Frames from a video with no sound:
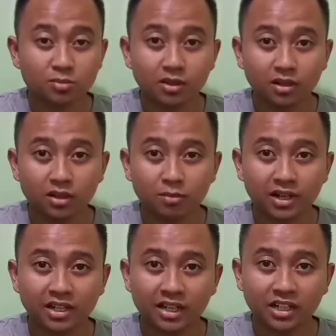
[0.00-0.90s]
eh,
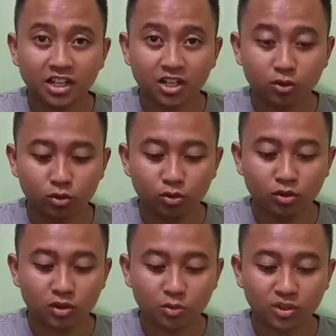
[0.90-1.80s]
bagian kiri
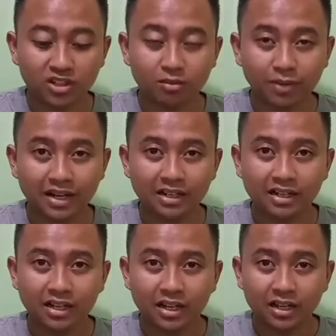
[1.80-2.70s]
dulu kemudian depan
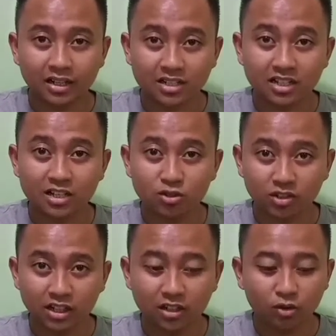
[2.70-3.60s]
dan
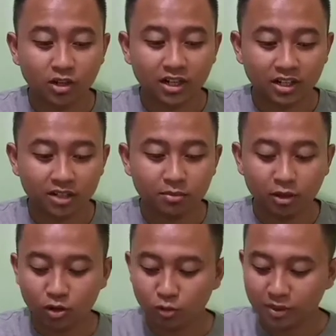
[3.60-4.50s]
selanjutnya kalau udah kering
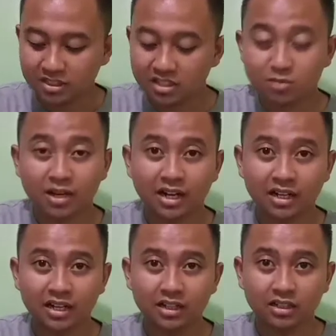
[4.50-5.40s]
baru aku pasang sebelah
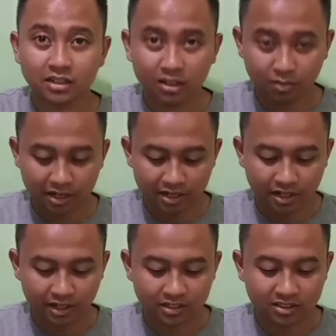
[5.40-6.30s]
kanan dan belakang
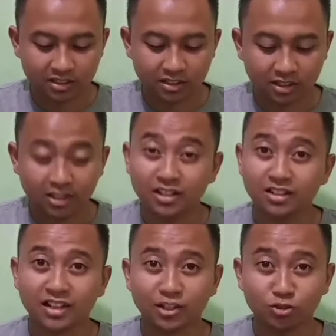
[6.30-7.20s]
guys
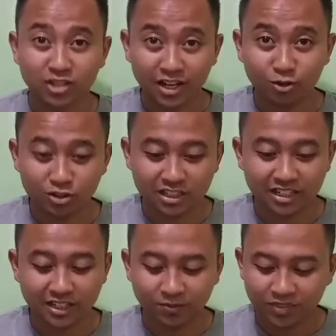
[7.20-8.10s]
nah itu cara aku
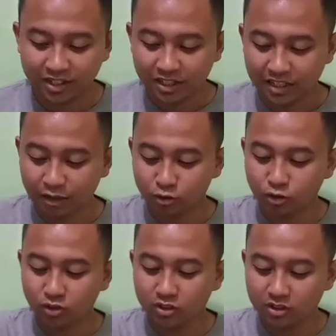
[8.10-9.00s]
sendiri nah
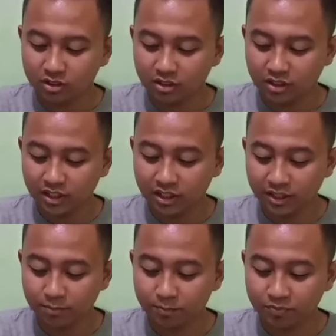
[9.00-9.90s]
untuk uh,
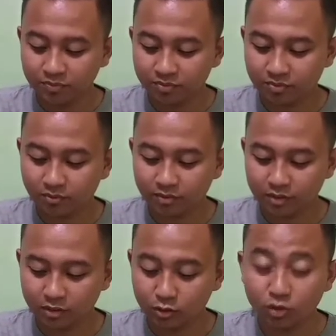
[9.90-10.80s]
lem
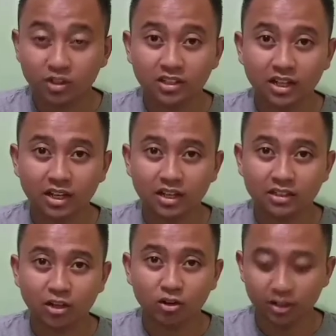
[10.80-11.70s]
untuk
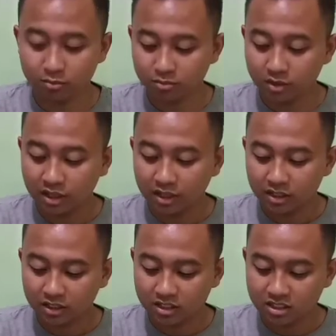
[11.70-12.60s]
kita taruh lem
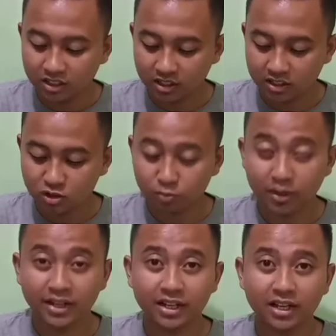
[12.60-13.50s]
di sini
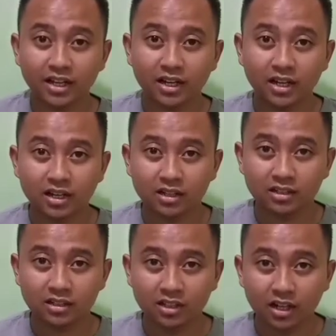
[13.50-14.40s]
supaya
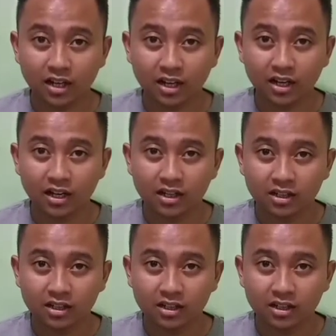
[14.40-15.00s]
enggak